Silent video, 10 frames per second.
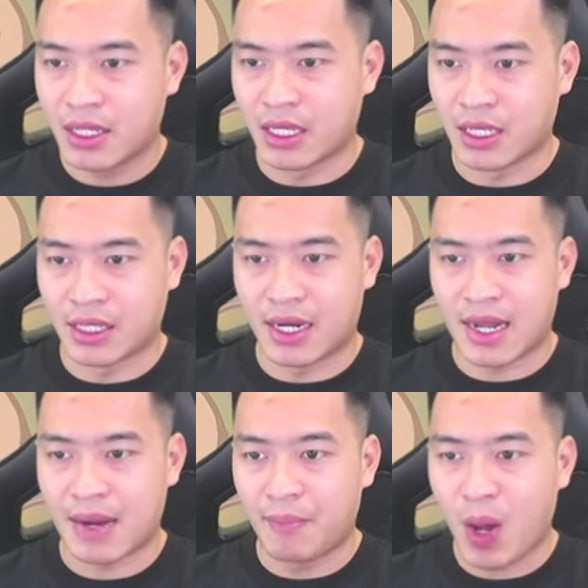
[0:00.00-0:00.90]
Thỉnh Thần
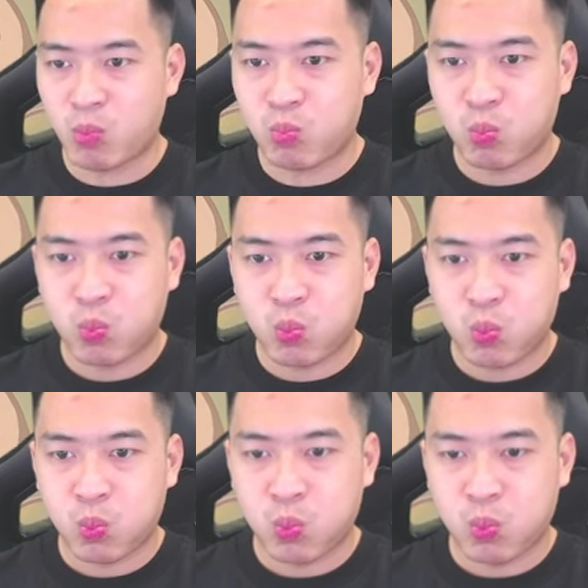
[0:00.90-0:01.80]
đạt mốc
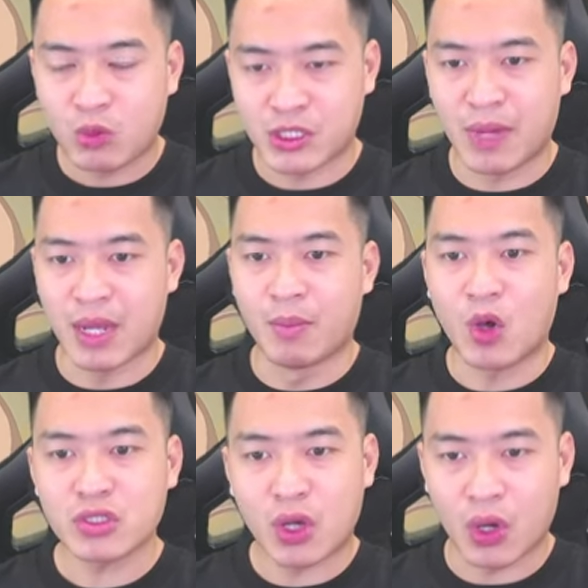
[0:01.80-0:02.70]
một trăm bảy mươi
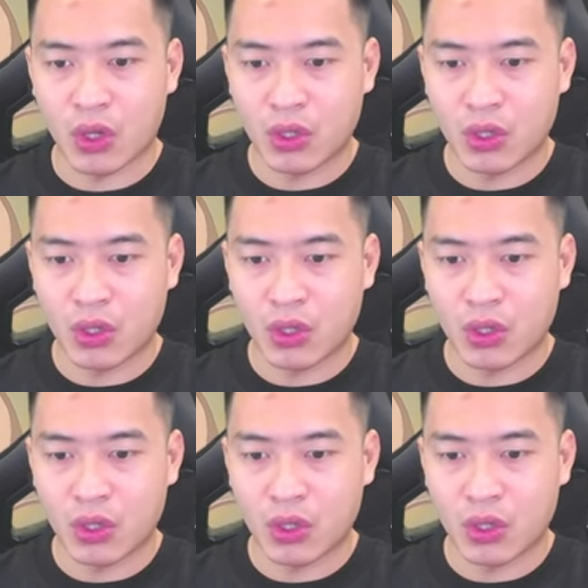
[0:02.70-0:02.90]
mốt rồi.